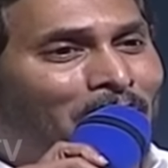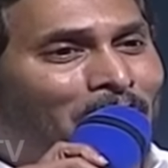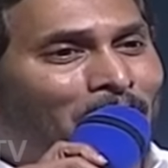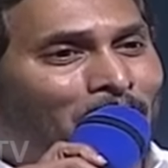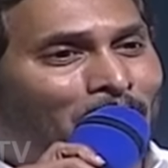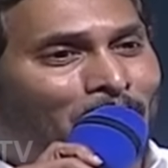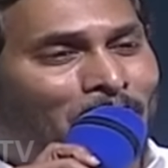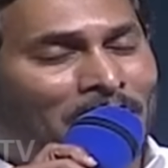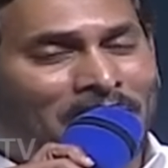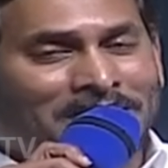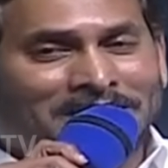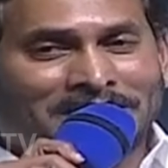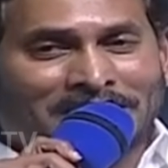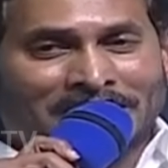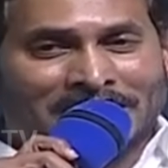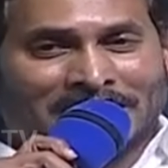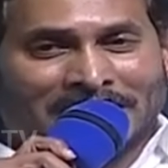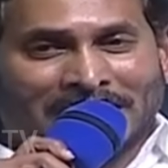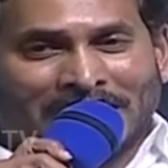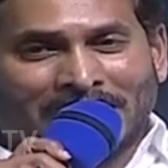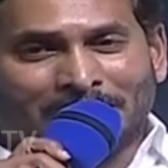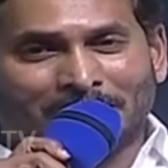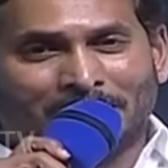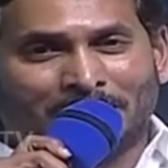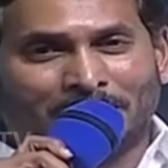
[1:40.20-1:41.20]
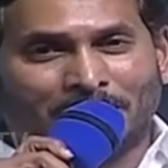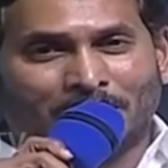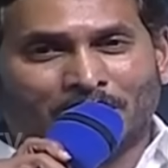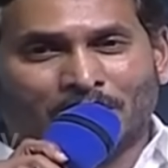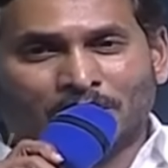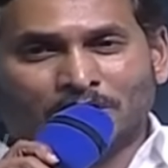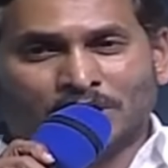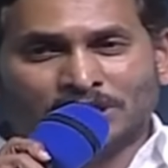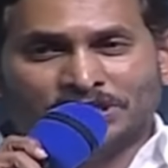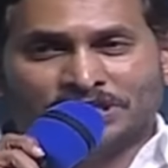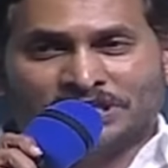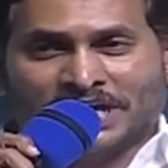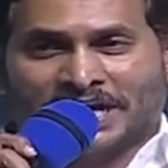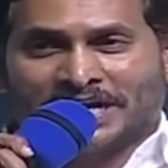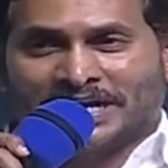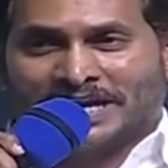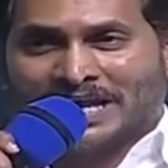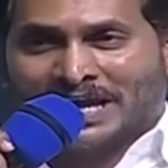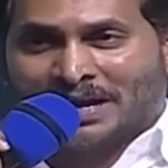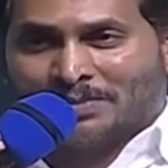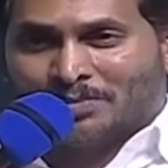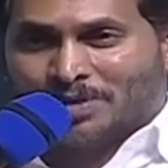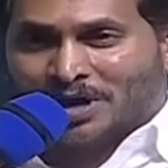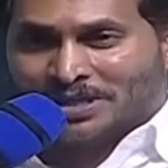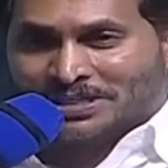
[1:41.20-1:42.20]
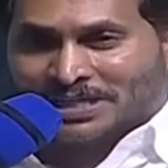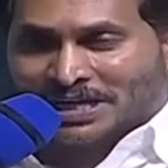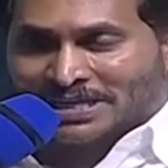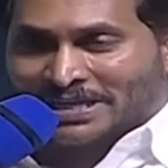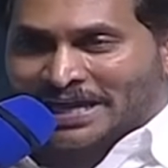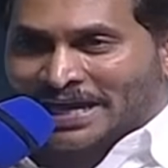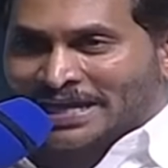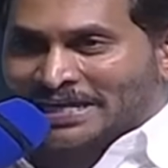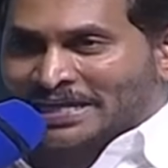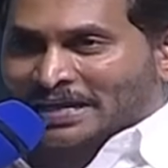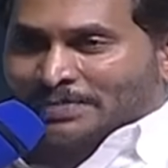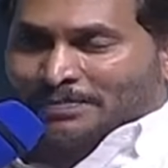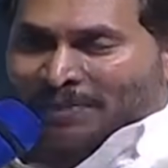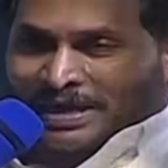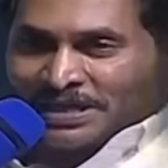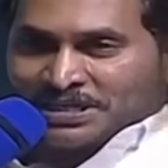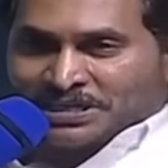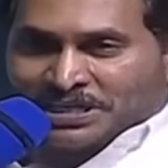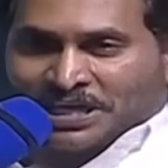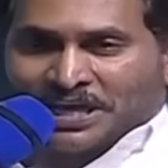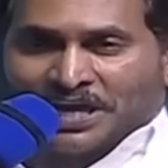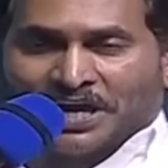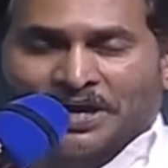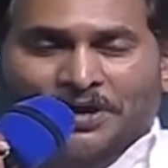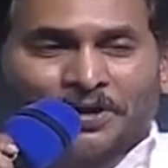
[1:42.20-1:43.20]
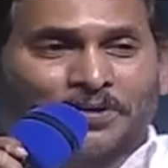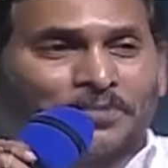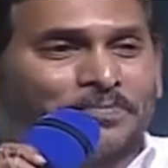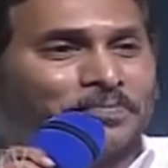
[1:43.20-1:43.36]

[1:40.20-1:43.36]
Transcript: ప్రతి గ్రామంలోనూ జెండా మోసేదానికి మనిషి లేడు